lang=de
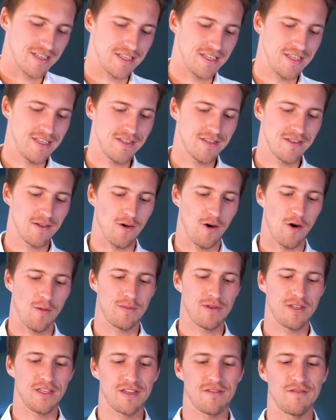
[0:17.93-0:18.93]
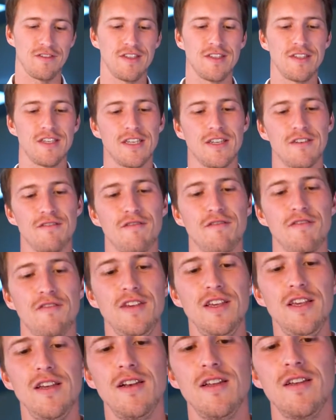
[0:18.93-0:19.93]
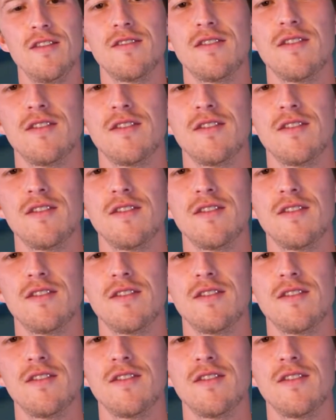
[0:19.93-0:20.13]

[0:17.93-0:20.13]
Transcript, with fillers: diese Optik, wie sie in vielen